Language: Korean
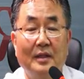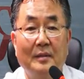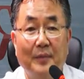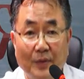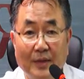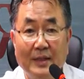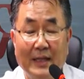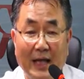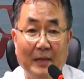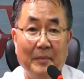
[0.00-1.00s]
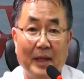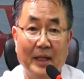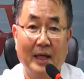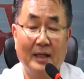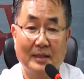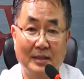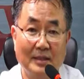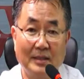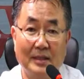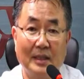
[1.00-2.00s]
보는 양방향
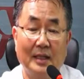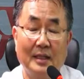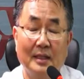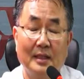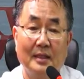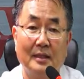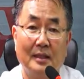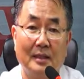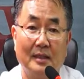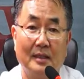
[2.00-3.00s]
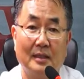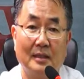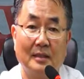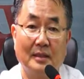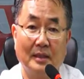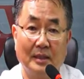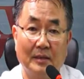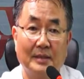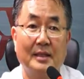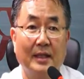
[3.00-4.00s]
실시간 어, 이
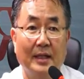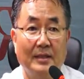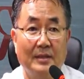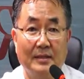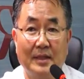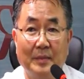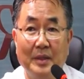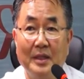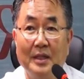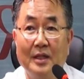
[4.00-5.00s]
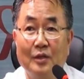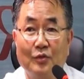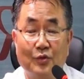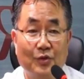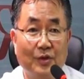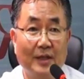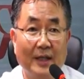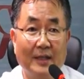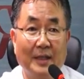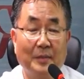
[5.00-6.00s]
화상회의 시스템이 구축이
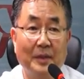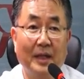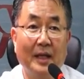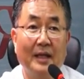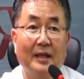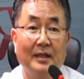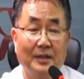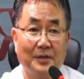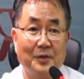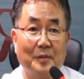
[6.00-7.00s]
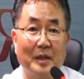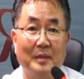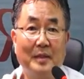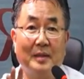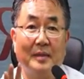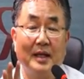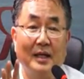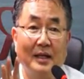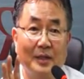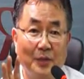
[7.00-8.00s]
되기 때문에 이것으로 말미암아
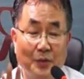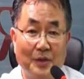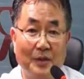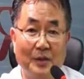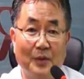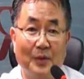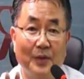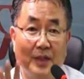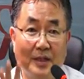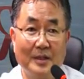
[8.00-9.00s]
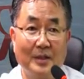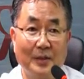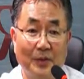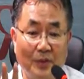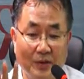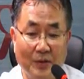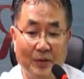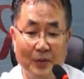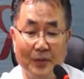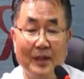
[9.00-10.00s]
교실도 회의실도
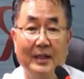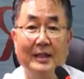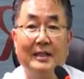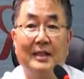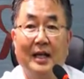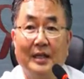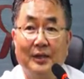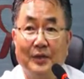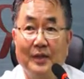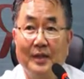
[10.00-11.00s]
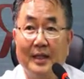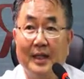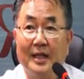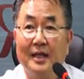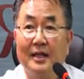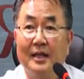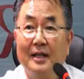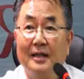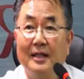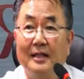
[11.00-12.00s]
어디도 다 연결되게
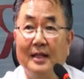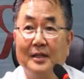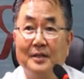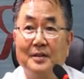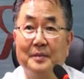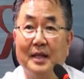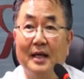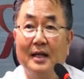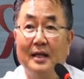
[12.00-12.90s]
된다는 것입니다.